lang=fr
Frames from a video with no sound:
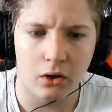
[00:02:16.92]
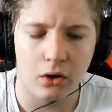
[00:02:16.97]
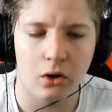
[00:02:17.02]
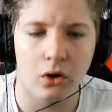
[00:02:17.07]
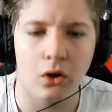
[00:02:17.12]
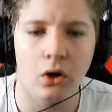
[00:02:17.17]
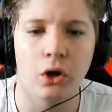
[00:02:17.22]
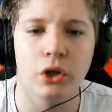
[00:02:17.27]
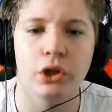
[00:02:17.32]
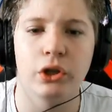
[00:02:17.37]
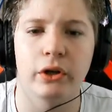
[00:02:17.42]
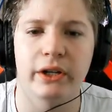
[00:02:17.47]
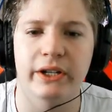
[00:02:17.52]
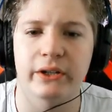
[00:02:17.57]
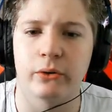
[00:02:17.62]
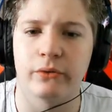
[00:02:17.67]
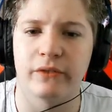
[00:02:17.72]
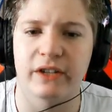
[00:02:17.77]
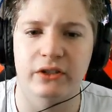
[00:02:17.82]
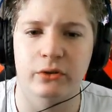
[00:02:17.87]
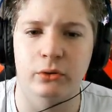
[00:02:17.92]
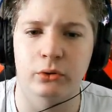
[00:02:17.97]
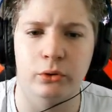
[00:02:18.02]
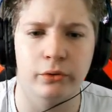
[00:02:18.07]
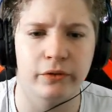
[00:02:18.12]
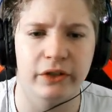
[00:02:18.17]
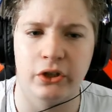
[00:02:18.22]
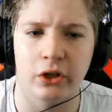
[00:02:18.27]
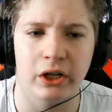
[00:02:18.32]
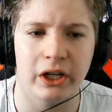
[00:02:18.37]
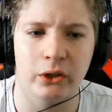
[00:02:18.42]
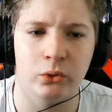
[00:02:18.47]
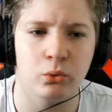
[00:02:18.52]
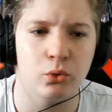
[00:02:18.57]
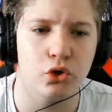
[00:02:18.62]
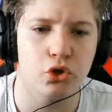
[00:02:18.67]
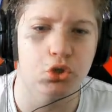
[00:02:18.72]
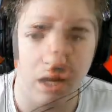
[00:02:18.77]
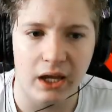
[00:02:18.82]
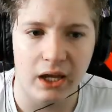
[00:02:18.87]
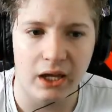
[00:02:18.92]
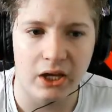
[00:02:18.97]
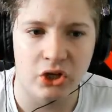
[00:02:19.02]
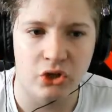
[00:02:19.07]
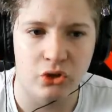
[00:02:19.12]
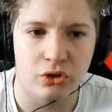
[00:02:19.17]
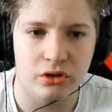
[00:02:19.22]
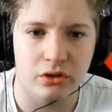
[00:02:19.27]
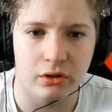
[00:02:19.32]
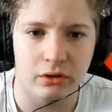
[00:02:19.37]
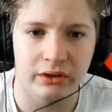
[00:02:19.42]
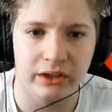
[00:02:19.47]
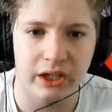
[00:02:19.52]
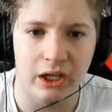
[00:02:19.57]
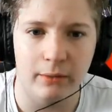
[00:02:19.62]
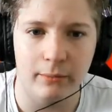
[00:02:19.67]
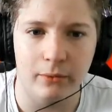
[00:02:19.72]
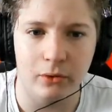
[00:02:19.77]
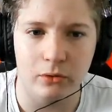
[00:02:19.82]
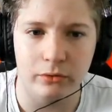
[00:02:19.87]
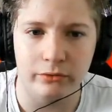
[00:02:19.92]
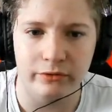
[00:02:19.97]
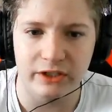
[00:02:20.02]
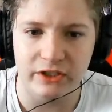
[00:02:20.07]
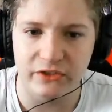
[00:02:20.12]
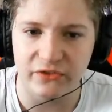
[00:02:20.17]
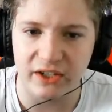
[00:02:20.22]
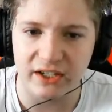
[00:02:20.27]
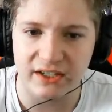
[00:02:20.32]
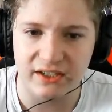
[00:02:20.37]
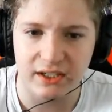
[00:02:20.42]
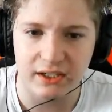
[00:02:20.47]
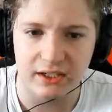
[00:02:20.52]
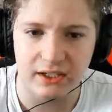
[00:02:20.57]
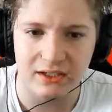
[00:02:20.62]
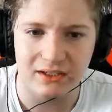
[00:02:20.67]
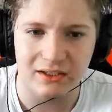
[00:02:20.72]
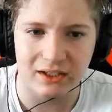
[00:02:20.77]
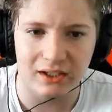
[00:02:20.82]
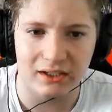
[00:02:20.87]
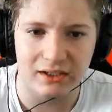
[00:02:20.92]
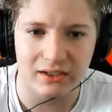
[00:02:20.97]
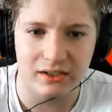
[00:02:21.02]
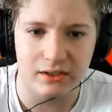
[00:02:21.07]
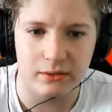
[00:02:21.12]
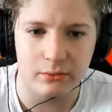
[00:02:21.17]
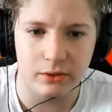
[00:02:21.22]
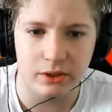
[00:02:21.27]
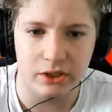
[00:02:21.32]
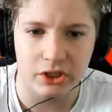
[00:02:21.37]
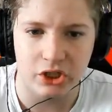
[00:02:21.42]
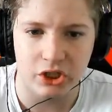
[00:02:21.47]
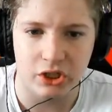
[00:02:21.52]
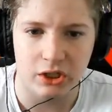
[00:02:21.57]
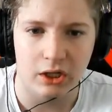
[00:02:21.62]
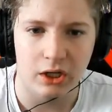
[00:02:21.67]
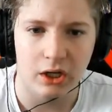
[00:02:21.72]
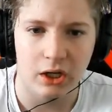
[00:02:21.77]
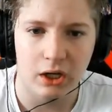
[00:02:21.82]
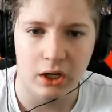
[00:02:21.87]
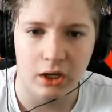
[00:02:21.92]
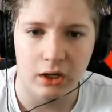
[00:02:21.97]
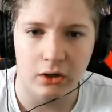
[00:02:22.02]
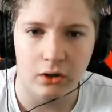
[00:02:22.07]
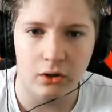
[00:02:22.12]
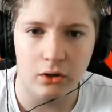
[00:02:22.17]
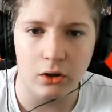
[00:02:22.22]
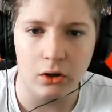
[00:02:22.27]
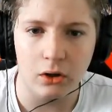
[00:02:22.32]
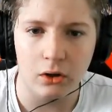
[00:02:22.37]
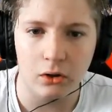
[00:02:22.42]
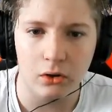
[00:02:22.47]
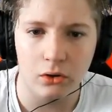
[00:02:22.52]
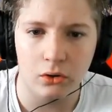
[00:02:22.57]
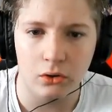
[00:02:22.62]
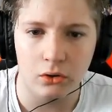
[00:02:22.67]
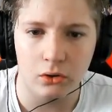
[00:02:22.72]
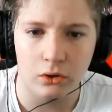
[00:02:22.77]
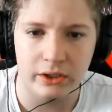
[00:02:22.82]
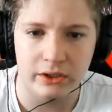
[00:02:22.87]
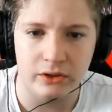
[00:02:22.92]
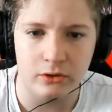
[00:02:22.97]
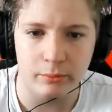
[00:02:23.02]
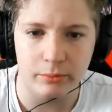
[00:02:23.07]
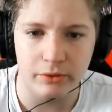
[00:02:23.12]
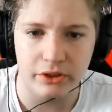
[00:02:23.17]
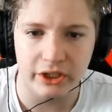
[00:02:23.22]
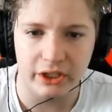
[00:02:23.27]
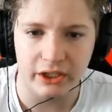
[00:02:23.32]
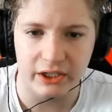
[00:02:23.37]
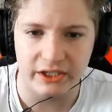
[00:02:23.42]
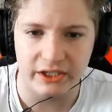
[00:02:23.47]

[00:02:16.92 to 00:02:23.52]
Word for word: Oh non, eh, on va se retrouver dans la douche. Eh, je sens tellement qu'on va se faire séquestrer ici, wesh. Oh, est-ce qu'on peut tirer la